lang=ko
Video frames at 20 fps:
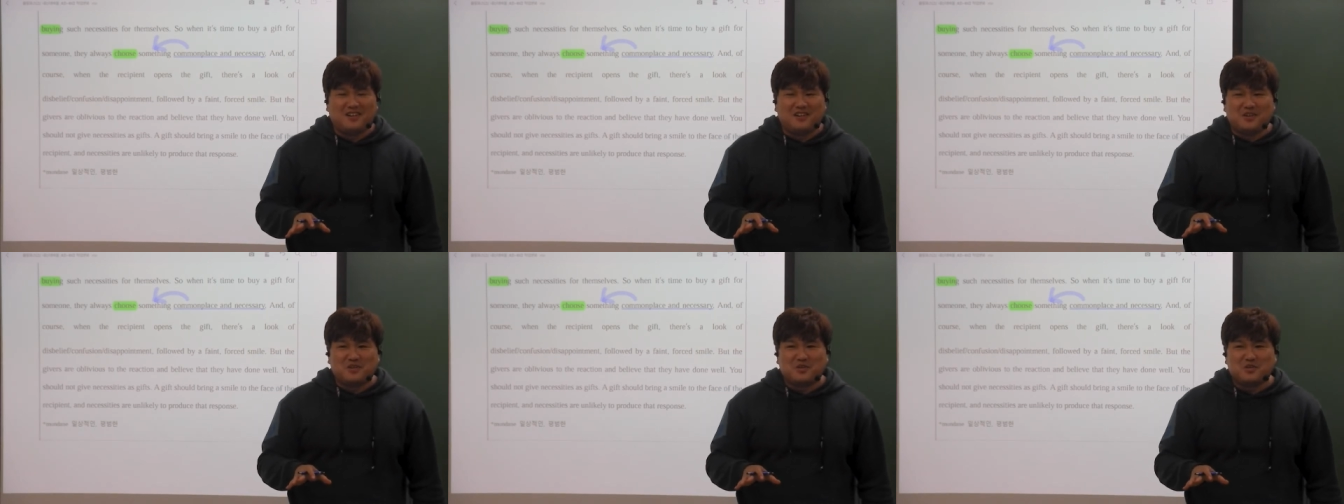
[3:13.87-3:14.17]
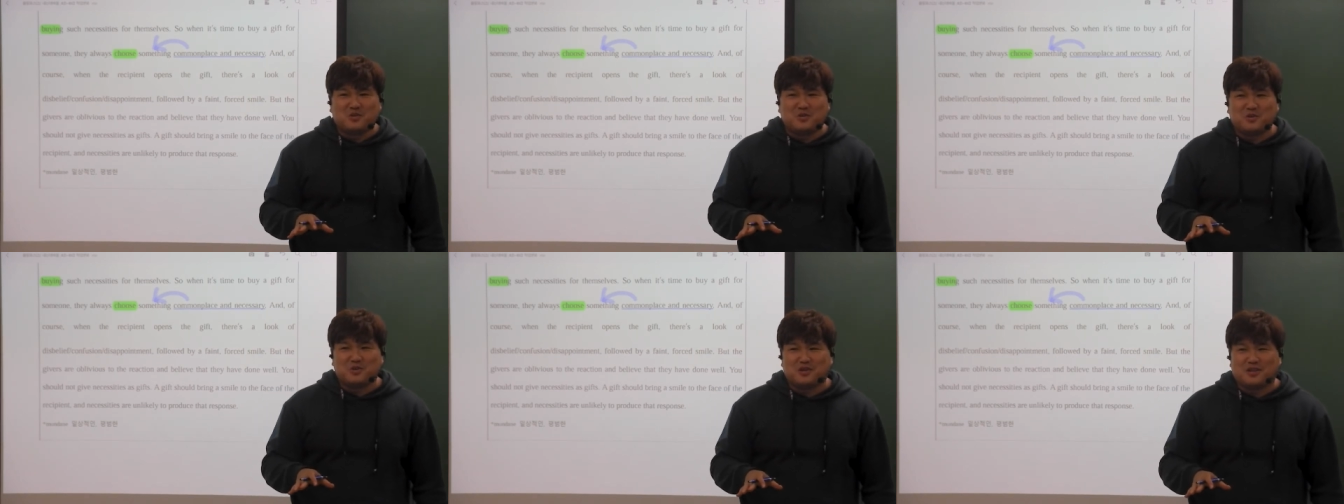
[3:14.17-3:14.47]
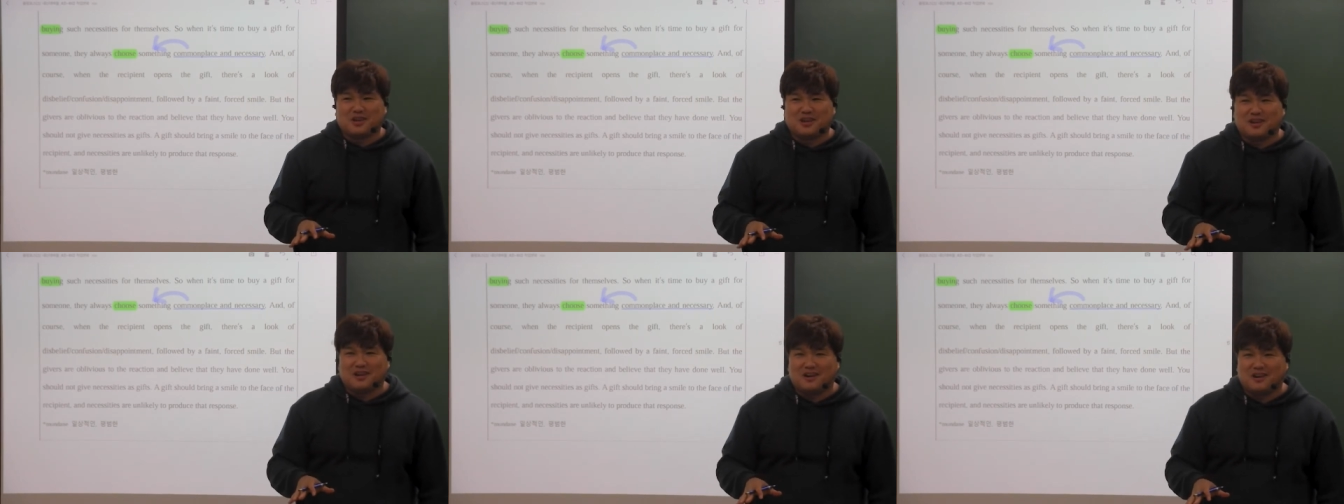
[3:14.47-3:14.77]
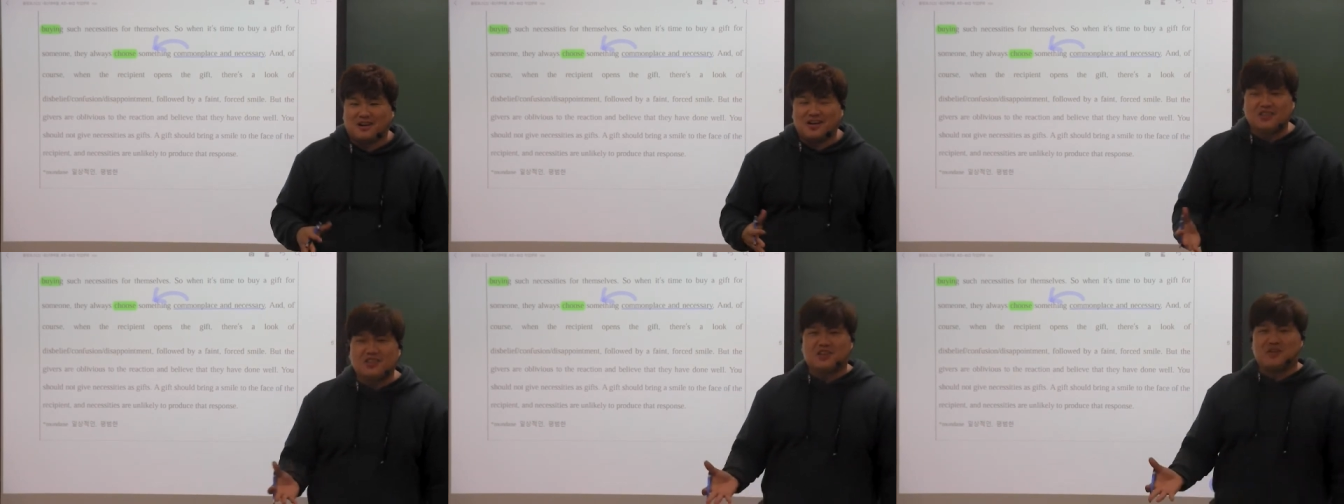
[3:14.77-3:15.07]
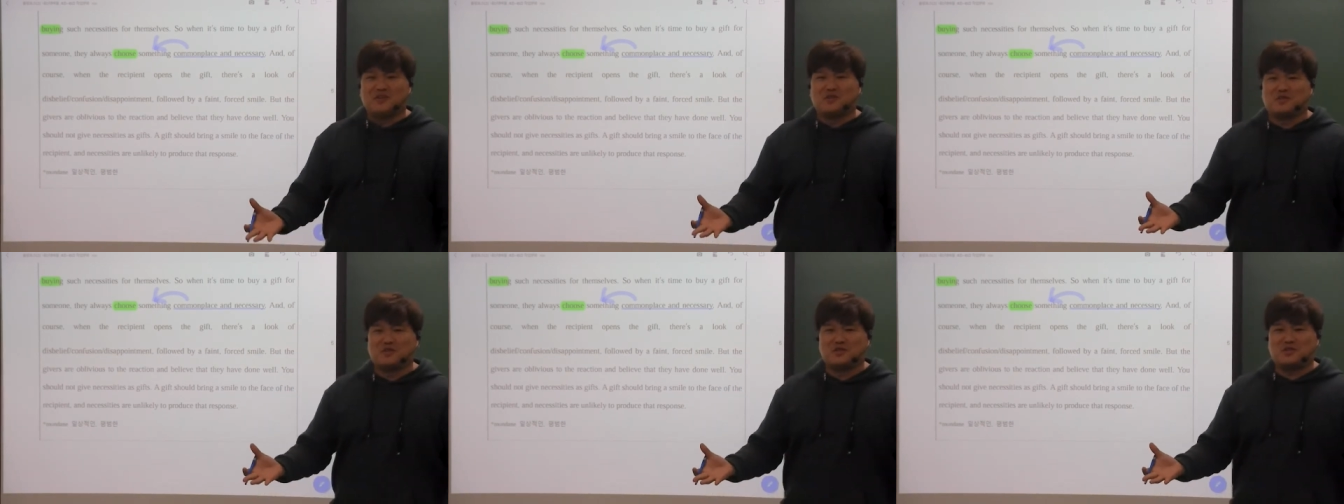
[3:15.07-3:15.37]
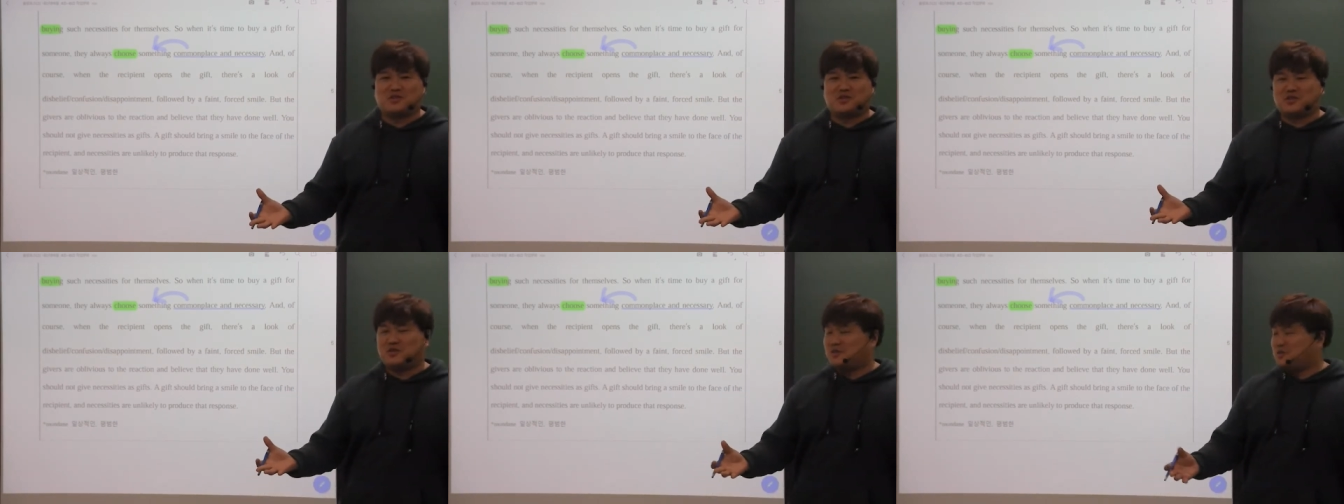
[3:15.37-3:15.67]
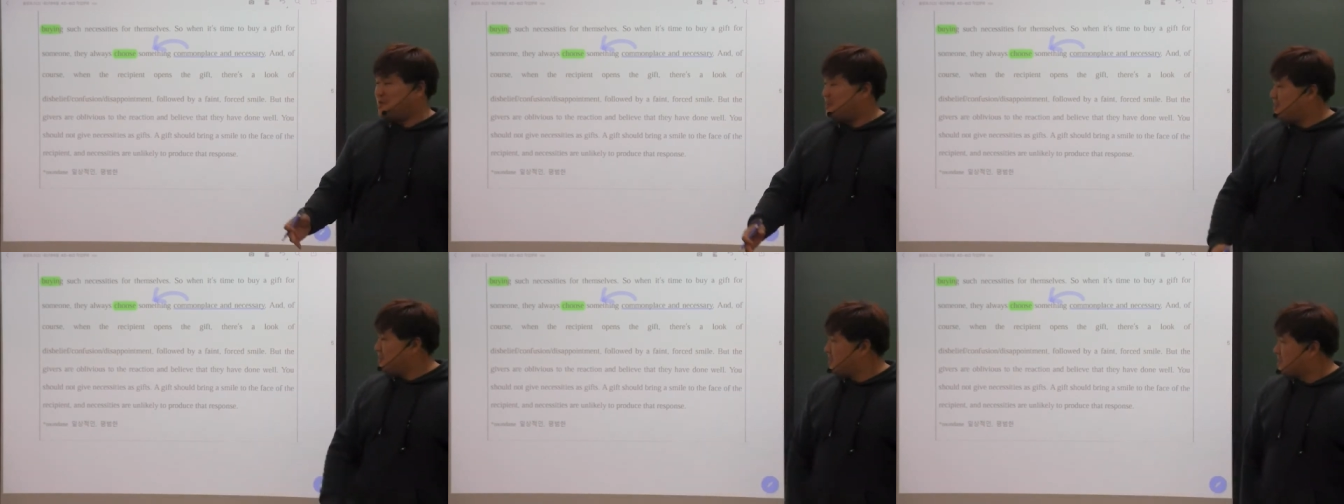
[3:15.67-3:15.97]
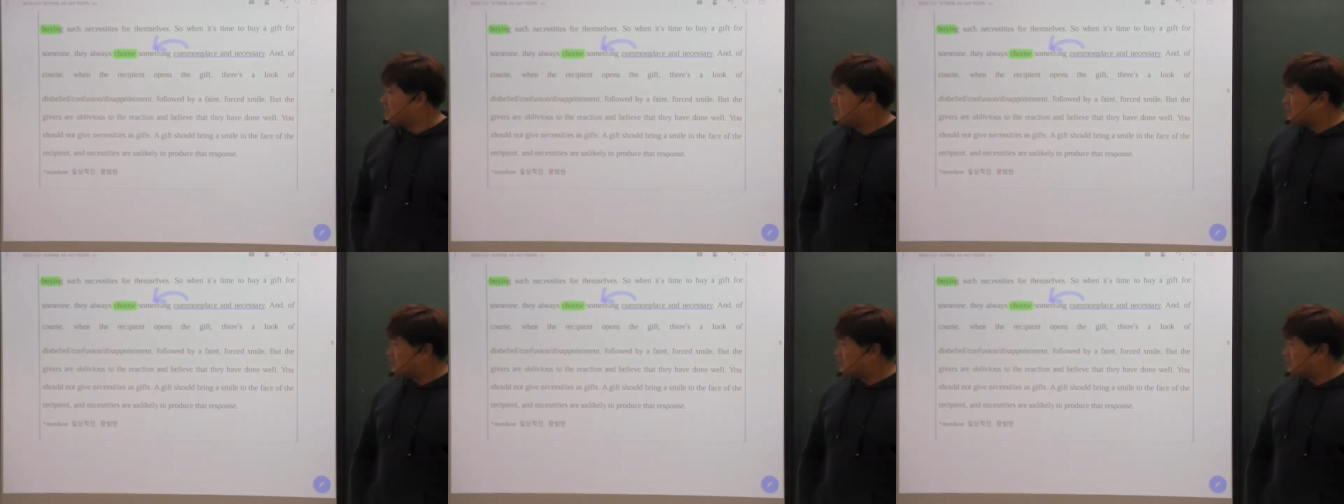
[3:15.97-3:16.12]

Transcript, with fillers: 좋다가 되는 것이죠. 그러니까